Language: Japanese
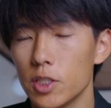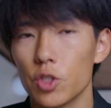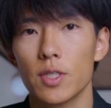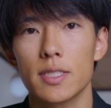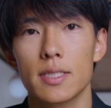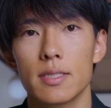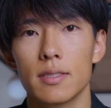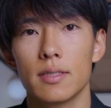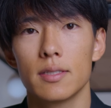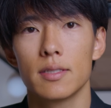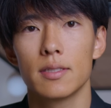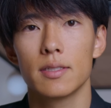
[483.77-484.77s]
以上です。
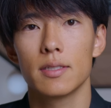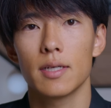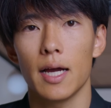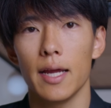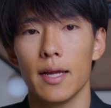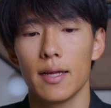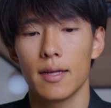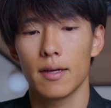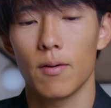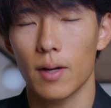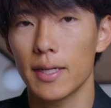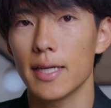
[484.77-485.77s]
はい。
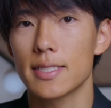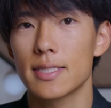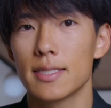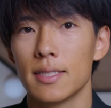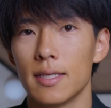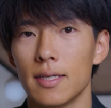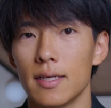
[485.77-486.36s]
他ないっす。